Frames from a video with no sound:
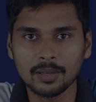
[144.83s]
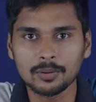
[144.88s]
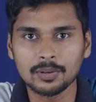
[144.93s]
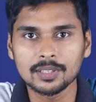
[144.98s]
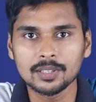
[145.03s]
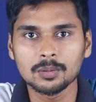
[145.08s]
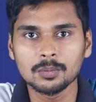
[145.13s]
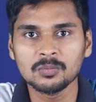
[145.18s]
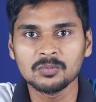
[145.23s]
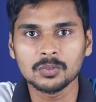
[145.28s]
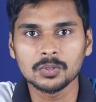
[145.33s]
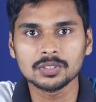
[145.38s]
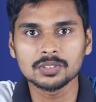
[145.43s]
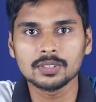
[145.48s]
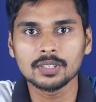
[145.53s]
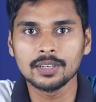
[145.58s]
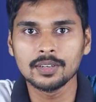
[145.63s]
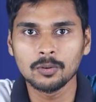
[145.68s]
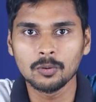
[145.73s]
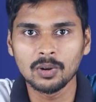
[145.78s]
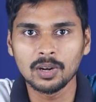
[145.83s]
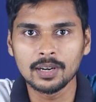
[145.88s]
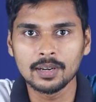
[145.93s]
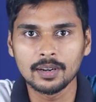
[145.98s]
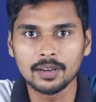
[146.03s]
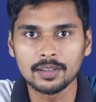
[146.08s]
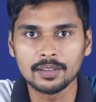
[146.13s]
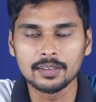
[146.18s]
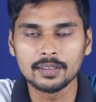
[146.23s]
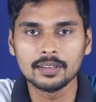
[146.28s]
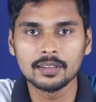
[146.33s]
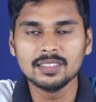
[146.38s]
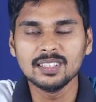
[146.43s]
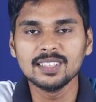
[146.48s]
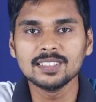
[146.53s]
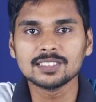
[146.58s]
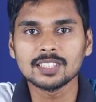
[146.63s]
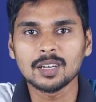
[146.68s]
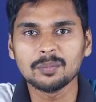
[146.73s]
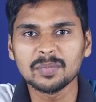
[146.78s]
ఎవరైతే ఫస్ట్ హ్యాండ్ వాడిన ఆయన
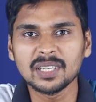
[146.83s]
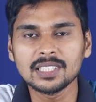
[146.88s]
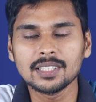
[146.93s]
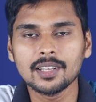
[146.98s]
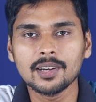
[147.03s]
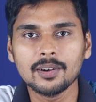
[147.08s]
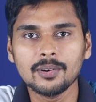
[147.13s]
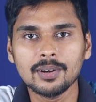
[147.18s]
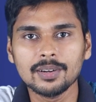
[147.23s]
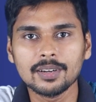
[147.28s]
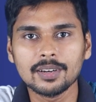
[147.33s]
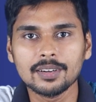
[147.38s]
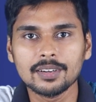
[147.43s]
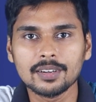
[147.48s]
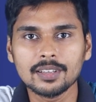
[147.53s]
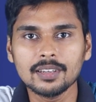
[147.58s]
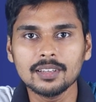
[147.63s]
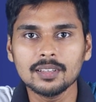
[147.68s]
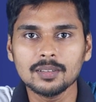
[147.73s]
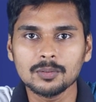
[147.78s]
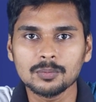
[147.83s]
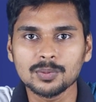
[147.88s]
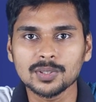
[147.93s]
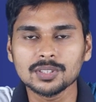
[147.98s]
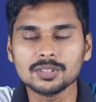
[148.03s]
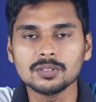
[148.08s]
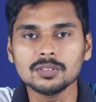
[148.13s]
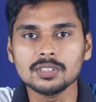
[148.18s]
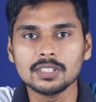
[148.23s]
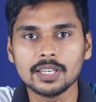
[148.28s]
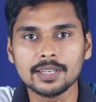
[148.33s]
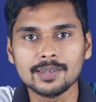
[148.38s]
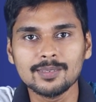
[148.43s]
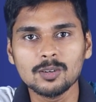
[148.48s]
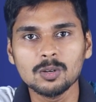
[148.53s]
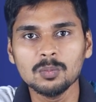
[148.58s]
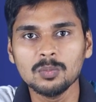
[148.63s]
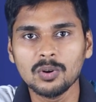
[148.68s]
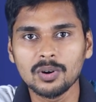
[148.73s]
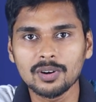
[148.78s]
దీనికి సమాధానం ఏంటంటే ఫస్ట్ జెన్
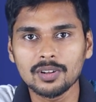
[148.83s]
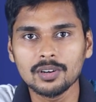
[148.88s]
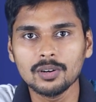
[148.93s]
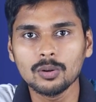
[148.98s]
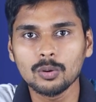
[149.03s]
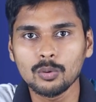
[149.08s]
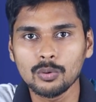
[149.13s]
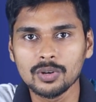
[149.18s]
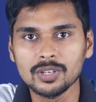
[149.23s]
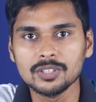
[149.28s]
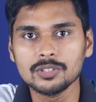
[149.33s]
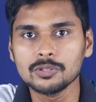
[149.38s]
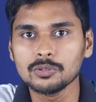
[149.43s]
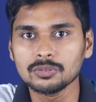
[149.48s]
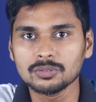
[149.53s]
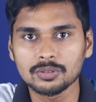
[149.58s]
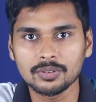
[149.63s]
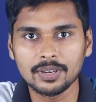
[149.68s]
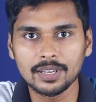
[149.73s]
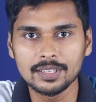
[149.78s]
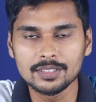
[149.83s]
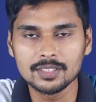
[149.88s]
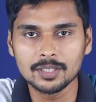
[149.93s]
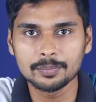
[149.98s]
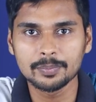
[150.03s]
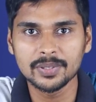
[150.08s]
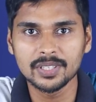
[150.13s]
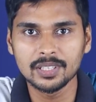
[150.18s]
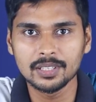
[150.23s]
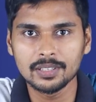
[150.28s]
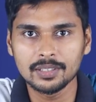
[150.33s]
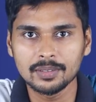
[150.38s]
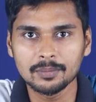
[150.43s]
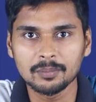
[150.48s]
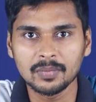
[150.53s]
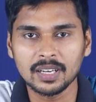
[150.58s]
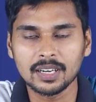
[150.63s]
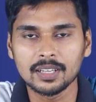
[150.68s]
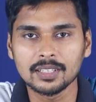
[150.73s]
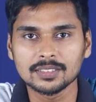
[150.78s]
టూ మోడల్లో కొన్ని ఇష్యూస్ ఉన్నాయని చెప్పి
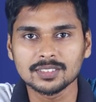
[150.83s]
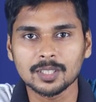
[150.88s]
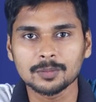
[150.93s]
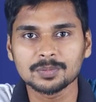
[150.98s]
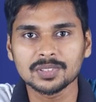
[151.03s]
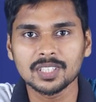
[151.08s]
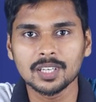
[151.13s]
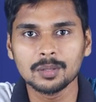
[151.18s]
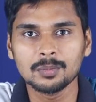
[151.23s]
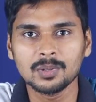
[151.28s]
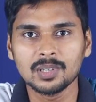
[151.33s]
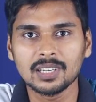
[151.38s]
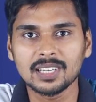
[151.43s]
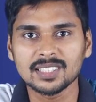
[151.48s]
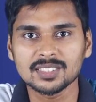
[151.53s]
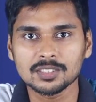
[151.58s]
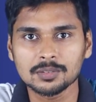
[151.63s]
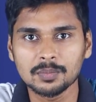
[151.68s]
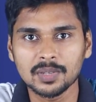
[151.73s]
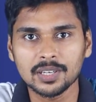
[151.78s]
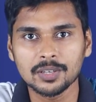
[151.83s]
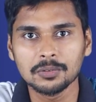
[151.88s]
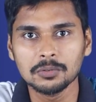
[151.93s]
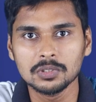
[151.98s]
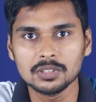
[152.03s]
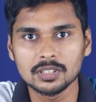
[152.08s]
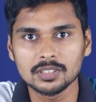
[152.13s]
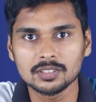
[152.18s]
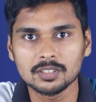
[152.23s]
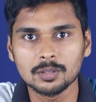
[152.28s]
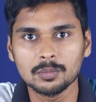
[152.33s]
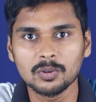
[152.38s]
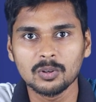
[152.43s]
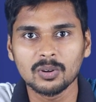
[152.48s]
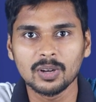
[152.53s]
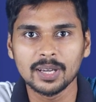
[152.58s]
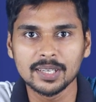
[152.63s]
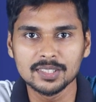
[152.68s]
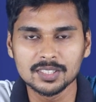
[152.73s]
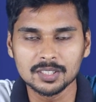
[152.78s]
మన సబ్స్క్రైబర్ కస్టమర్ రివ్యూ చేసినప్పుడు
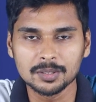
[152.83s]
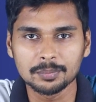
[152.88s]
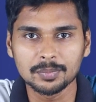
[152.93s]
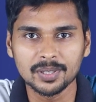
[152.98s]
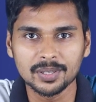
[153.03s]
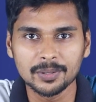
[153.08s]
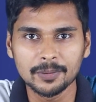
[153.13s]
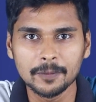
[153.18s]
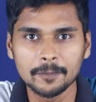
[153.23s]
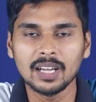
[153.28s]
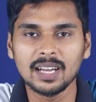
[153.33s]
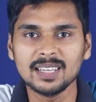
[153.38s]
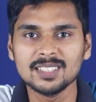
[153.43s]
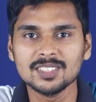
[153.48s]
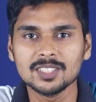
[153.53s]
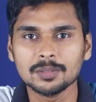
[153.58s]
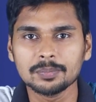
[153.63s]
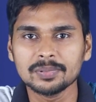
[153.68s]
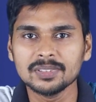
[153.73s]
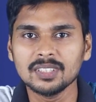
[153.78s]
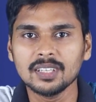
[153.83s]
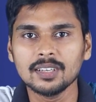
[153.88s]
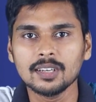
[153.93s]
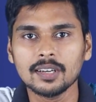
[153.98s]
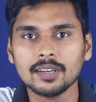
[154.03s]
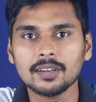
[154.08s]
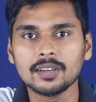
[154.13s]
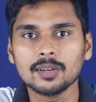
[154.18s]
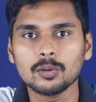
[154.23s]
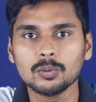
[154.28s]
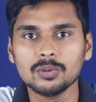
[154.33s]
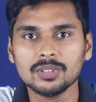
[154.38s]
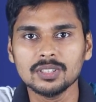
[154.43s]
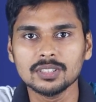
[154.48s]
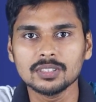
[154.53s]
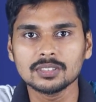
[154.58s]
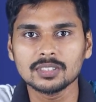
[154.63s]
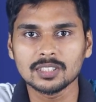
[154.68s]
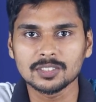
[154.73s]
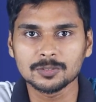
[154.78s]
ఒక ఆయన చెప్పారు ఆయన చెప్పింది ఏంటంటే
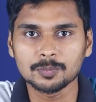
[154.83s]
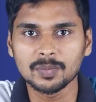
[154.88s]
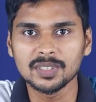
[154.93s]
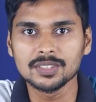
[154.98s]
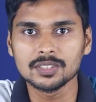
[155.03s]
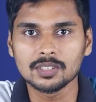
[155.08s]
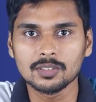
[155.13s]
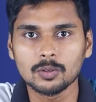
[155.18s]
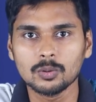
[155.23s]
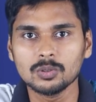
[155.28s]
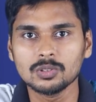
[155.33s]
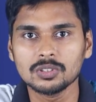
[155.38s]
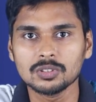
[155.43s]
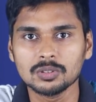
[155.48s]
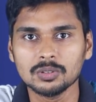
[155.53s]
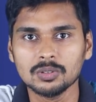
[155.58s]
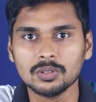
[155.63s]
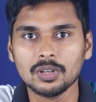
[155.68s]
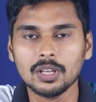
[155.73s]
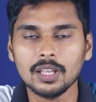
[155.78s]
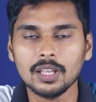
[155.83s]
కొన్ని సస్పెన్షన్ కొంచెం